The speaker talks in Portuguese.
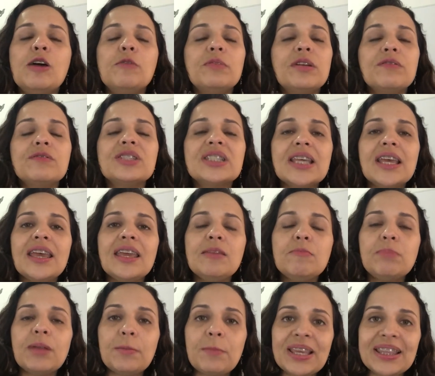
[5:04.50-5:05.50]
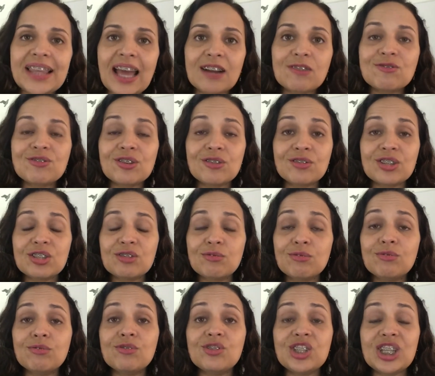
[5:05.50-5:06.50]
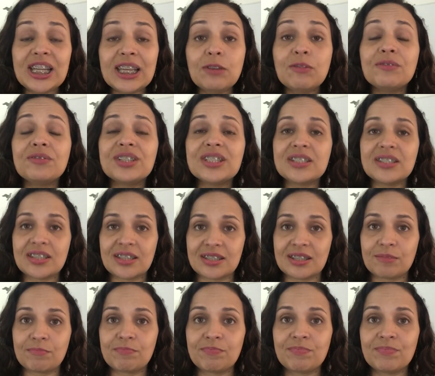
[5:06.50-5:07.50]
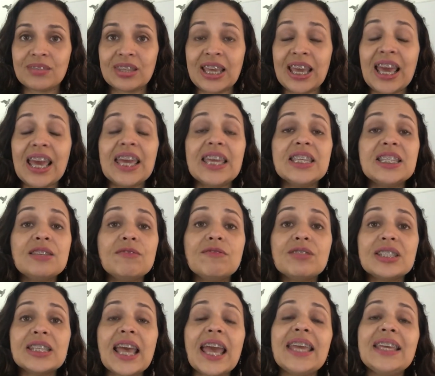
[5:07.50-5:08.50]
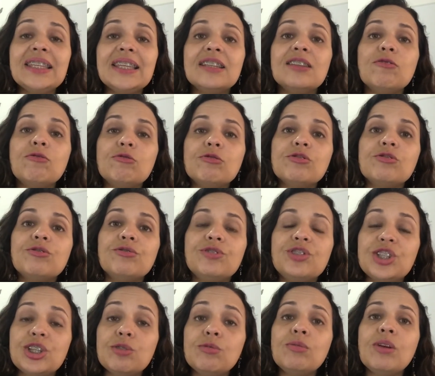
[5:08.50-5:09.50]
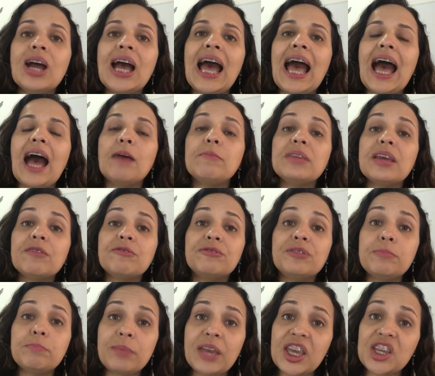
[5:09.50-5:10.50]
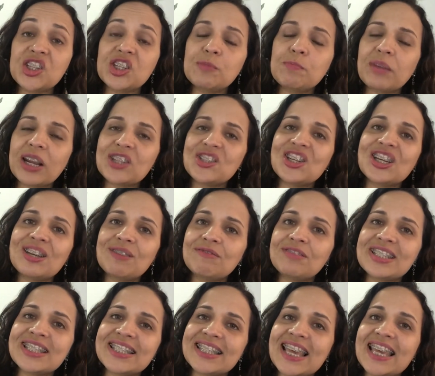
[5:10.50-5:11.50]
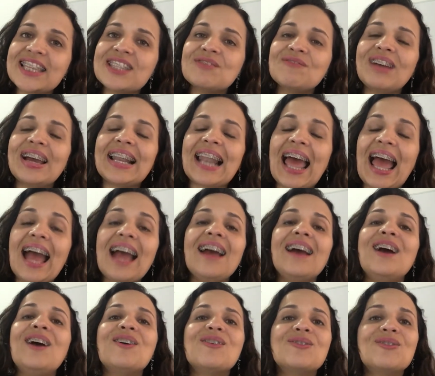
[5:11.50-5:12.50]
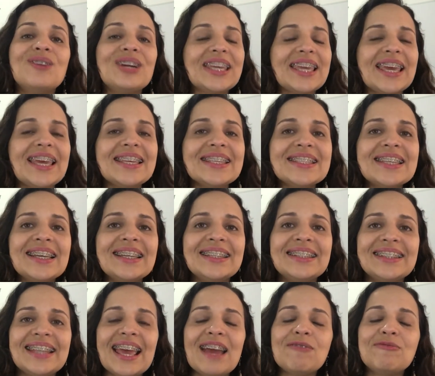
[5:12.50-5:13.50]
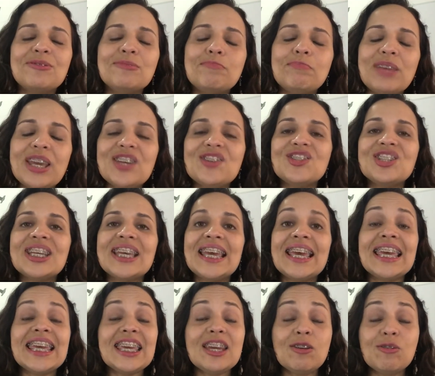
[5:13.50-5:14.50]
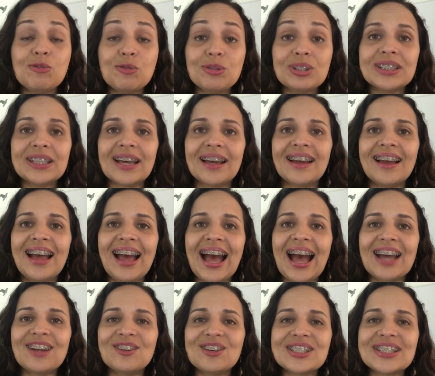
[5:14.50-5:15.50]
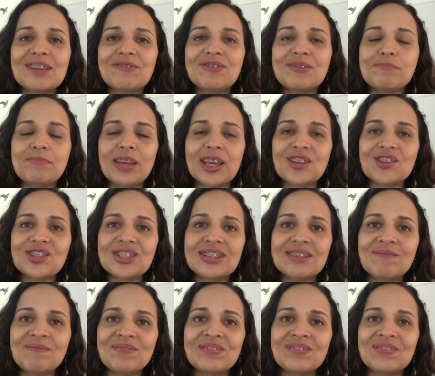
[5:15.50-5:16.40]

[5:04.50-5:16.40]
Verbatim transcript: para você implementar nos seus estudos de língua francesa. E se você ainda não curtiu a minha fanpage Pratique Francês, vai lá, conheça né, a fanpage e curta a nossa fanpage.